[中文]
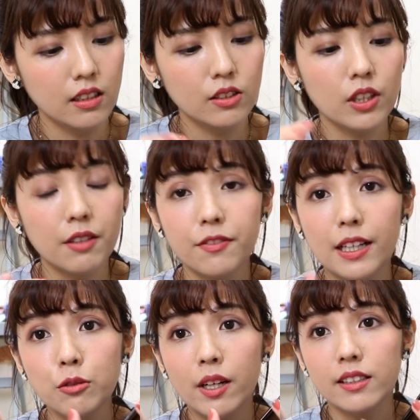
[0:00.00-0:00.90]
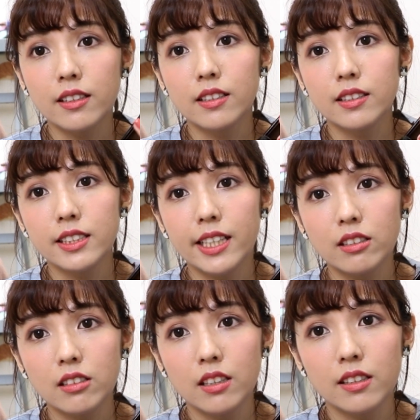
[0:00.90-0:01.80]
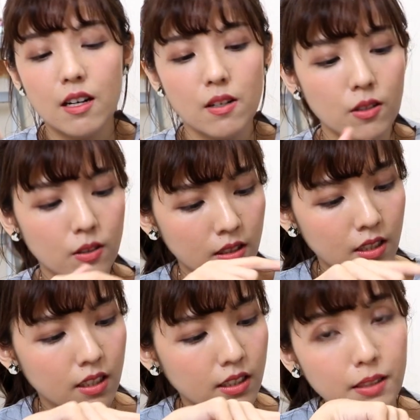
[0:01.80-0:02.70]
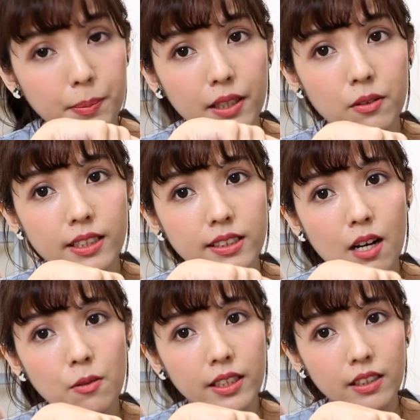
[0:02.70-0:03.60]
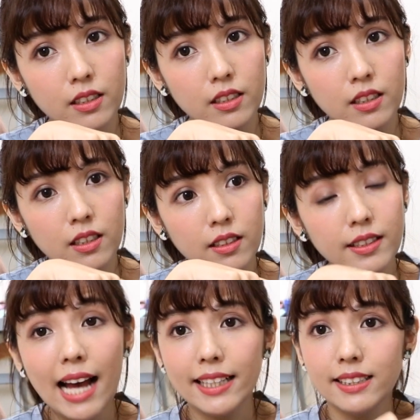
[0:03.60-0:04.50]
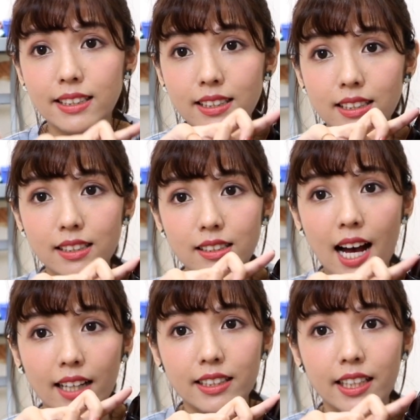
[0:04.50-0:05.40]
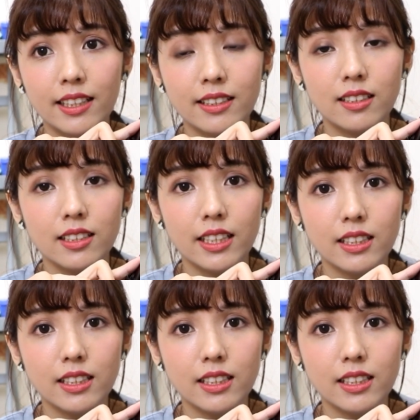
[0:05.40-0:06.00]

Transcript: 有点反船的鞋身，然后这边会稍微的大。长一点点，这个鞋